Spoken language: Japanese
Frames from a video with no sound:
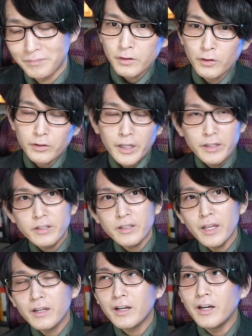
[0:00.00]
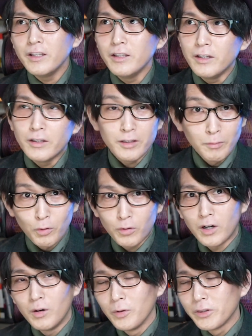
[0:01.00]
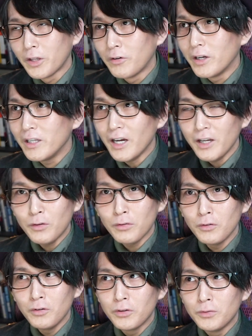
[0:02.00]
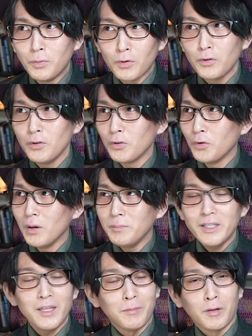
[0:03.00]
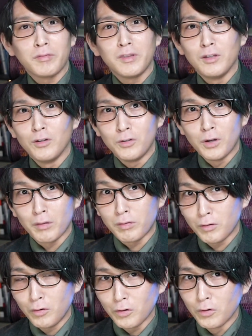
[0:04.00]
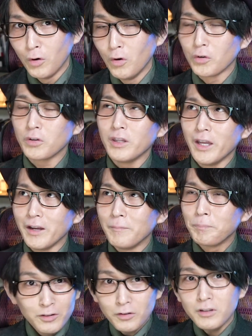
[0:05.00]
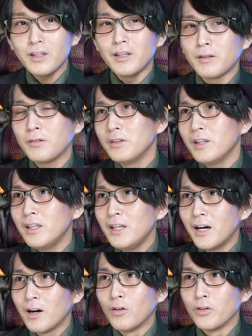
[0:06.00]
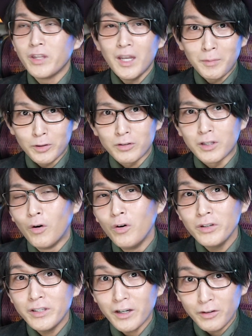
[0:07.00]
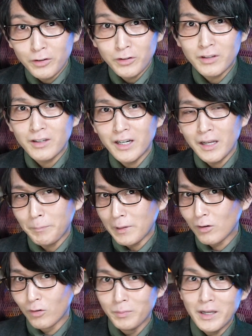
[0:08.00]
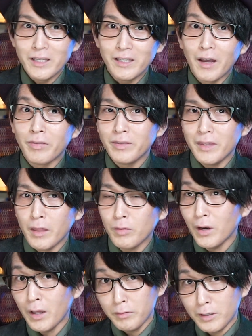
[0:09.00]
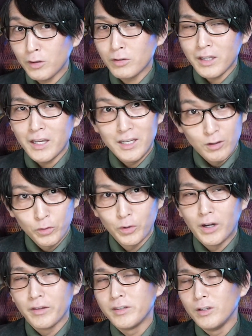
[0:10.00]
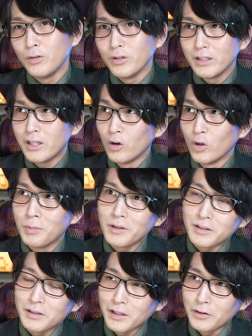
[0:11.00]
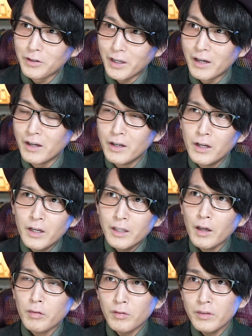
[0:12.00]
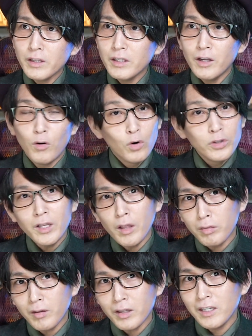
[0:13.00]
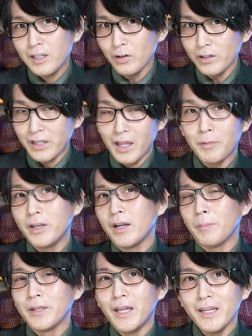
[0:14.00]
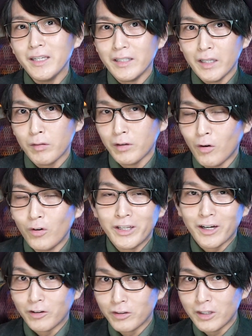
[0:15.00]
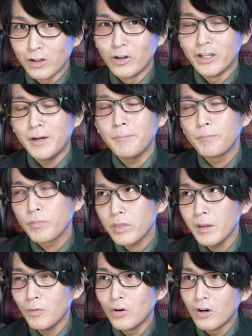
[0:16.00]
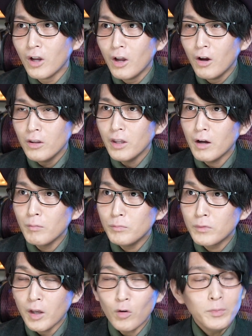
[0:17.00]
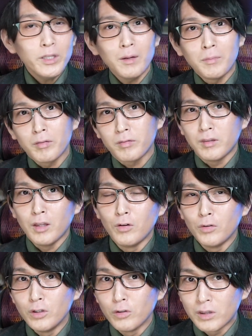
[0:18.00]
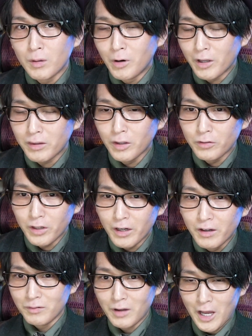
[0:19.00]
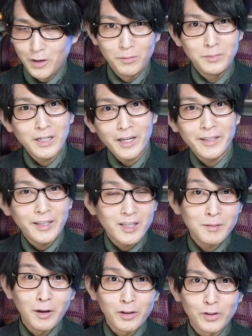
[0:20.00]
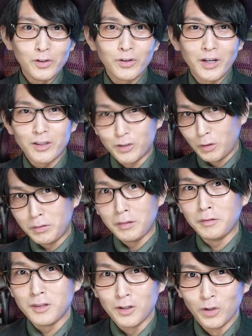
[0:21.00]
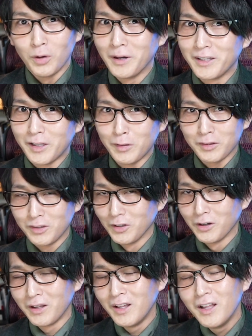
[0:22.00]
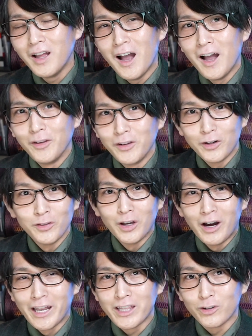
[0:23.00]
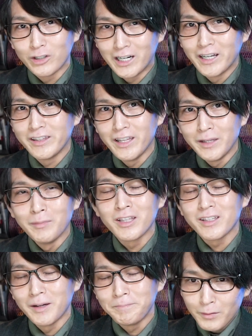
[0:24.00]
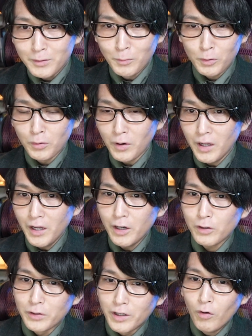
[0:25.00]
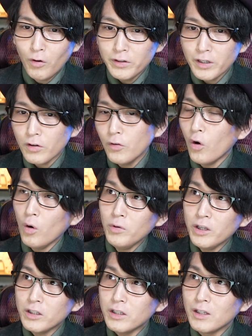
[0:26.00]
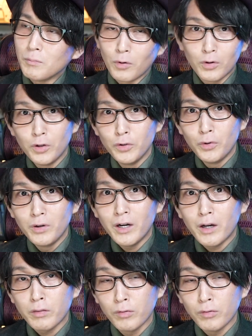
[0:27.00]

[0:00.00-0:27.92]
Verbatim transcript: その年次大会に行って僕が思ったのが、意外とその僕の動画見てますっていう人がすごく多くて、正直ね、そんなになんかこうテーマとして翻訳がやっぱりこうメインにあって、その派生として英語とかっていう風に手を伸ばしてきたので、なんかそんなにねオーディエンスが広いテーマではやっぱないんですよね、翻訳っていうのはね。でもなんか結構見てますっていう風に言ってもらったので、身が引き締まるというか、ちょっと背筋を伸ばしてずっといろんなお話を伺っていました。でもそう考えるとね、翻訳のコミュニティに僕の動画が